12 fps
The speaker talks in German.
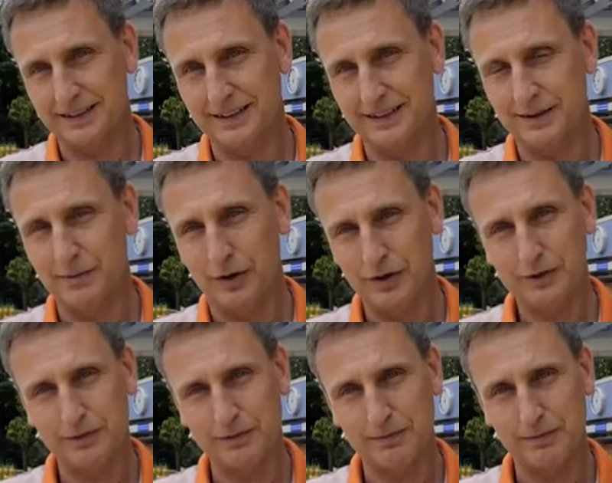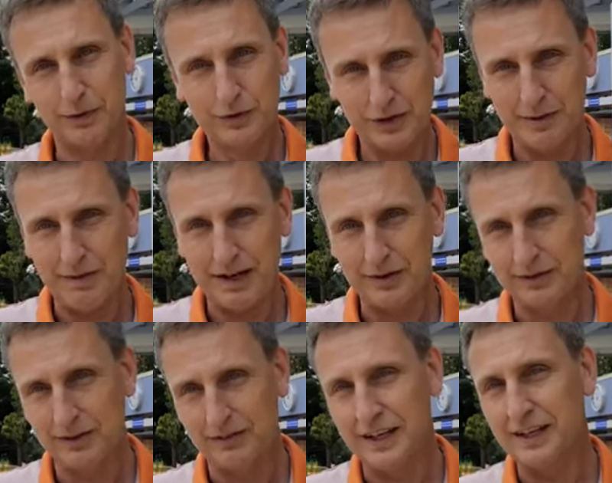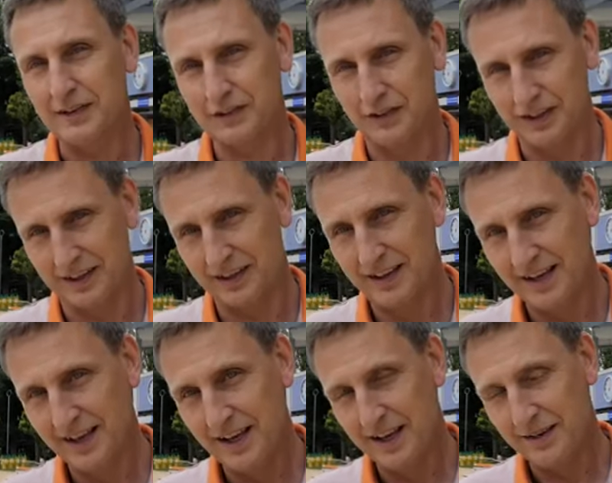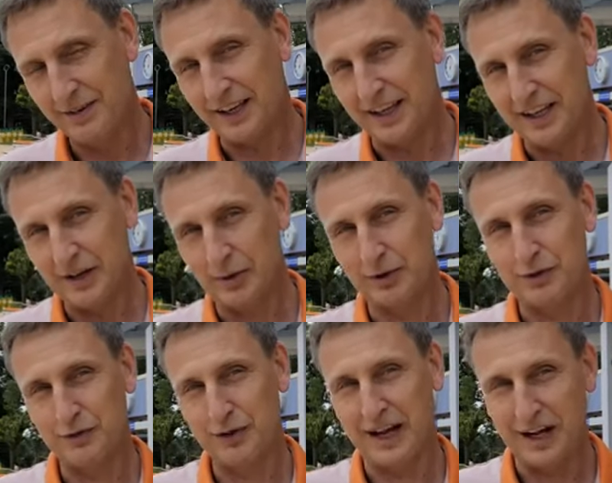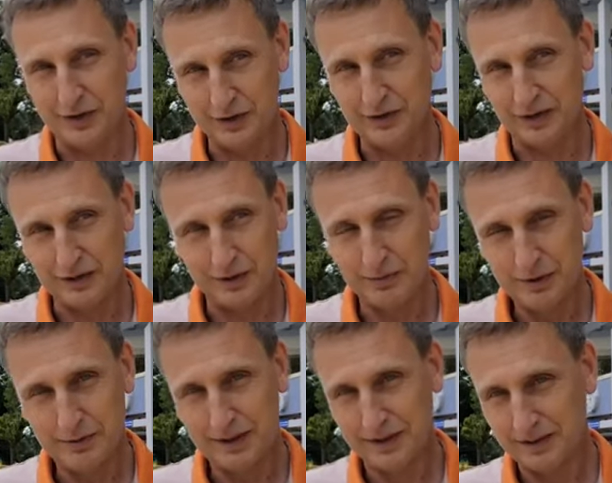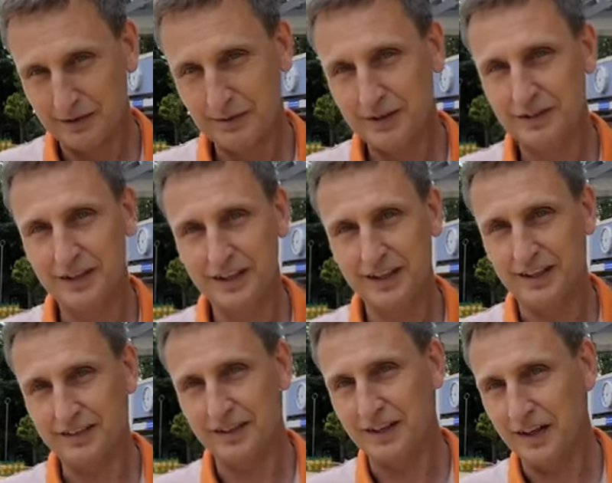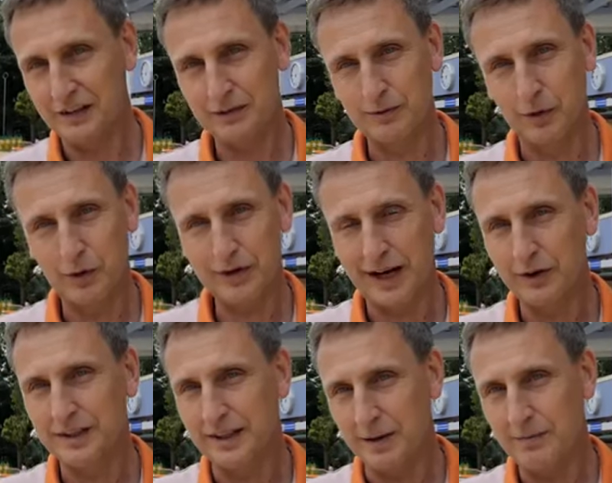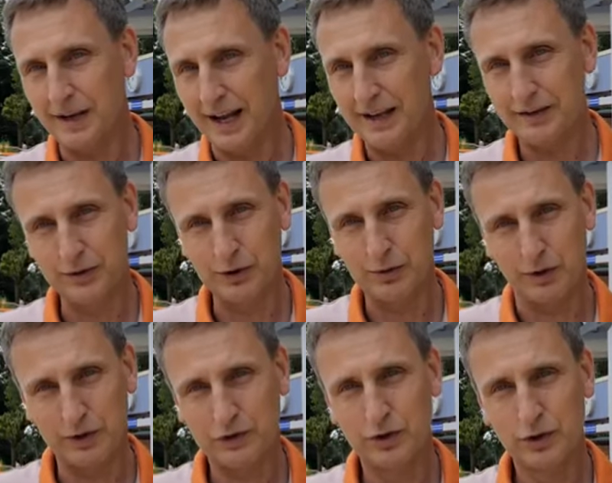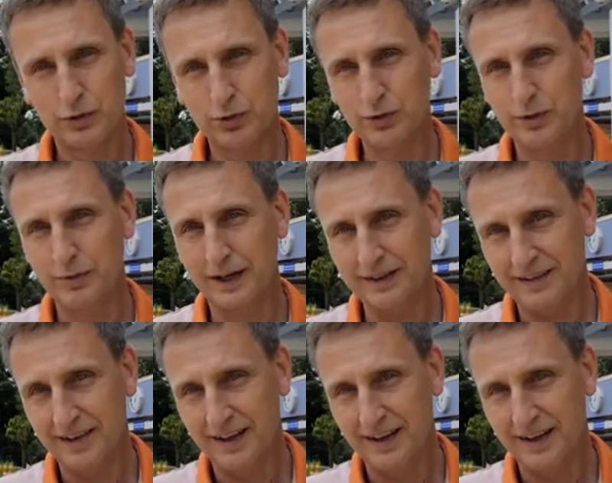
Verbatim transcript: äh, machen, unserer Meinung wenig Sinn. Wir gehen aber davon aus, also da bin ich mir ziemlich sicher, dass sie die nächsten Wochen auch in dem Bereich noch was tun wird.